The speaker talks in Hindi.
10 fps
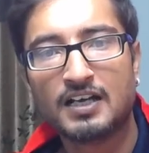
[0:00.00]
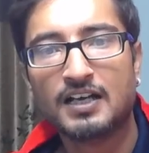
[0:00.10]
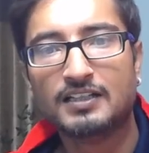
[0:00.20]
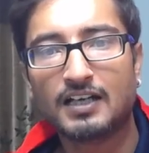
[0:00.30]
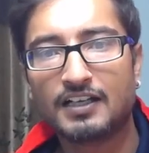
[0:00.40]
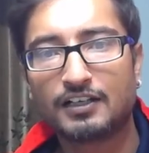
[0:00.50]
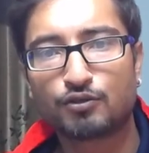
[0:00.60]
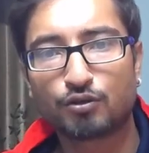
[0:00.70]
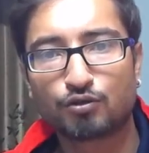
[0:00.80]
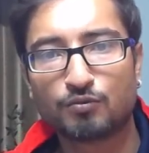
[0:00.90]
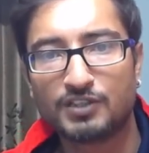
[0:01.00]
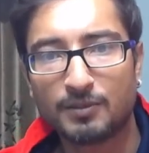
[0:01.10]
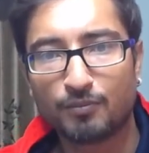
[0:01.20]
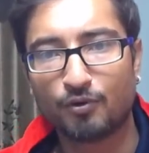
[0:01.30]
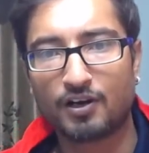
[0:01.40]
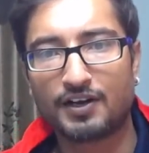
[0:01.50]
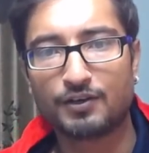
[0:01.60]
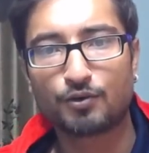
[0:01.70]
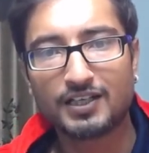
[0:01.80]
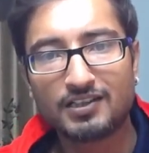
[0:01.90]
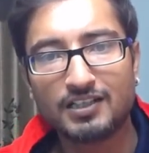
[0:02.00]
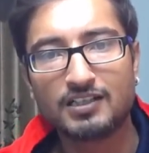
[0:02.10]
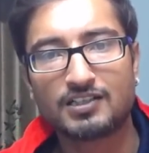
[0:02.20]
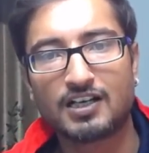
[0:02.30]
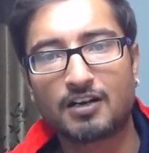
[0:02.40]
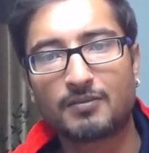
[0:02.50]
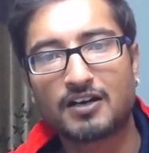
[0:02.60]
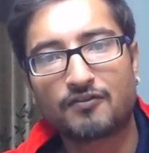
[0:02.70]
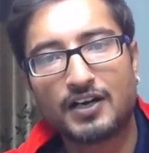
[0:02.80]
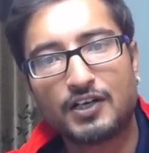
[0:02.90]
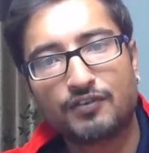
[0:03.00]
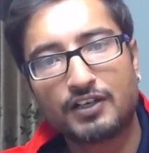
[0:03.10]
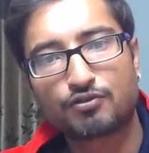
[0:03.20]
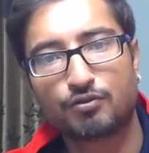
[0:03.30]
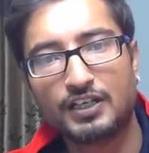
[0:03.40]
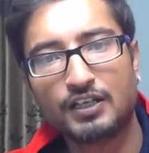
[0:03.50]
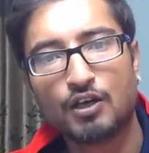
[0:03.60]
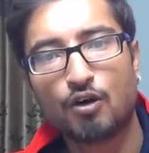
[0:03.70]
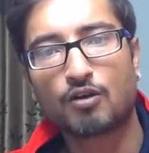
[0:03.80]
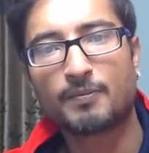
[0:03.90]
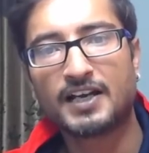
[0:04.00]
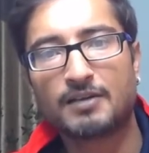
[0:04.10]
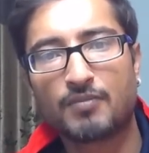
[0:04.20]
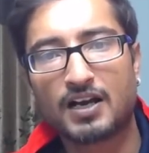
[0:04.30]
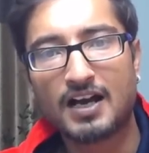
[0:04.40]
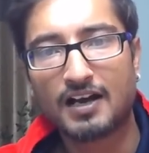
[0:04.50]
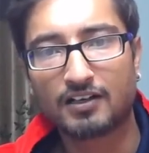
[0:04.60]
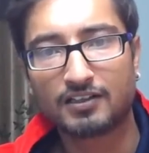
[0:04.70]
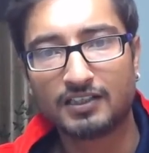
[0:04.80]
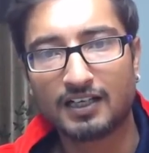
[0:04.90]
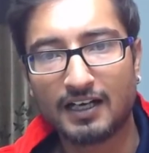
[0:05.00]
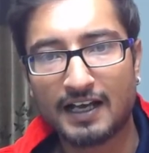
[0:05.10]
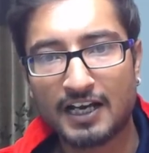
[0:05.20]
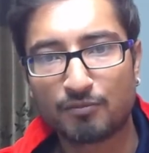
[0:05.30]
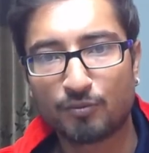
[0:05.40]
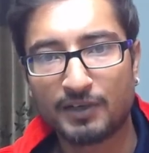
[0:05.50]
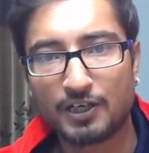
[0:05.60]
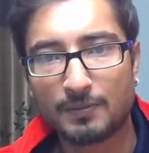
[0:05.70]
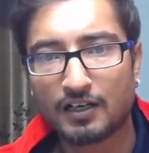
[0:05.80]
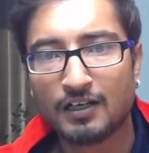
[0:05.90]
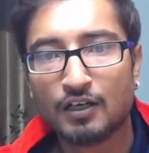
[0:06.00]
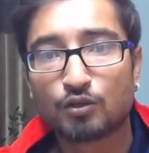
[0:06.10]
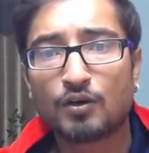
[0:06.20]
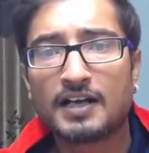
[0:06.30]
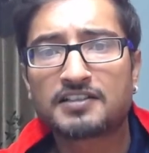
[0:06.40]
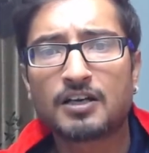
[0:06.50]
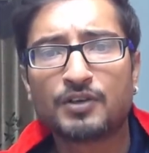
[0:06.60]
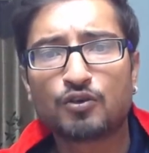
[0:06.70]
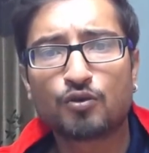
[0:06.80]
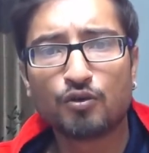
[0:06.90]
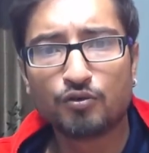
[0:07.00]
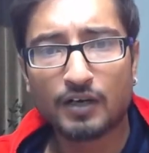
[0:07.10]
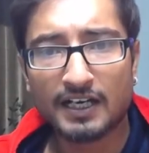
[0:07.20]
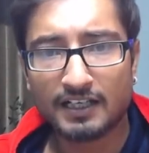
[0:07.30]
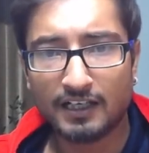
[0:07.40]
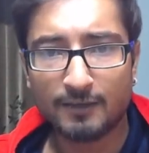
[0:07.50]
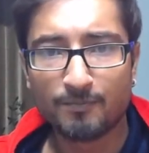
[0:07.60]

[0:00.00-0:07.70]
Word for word: यानी कि जो तुम ये बोल रहे हो कि तीन चार बार फाइट फिक्स हुई और मैंने मना कर दिया एन मोमेंट पर तो ऐसा बिल्कुल हुआ ही नहीं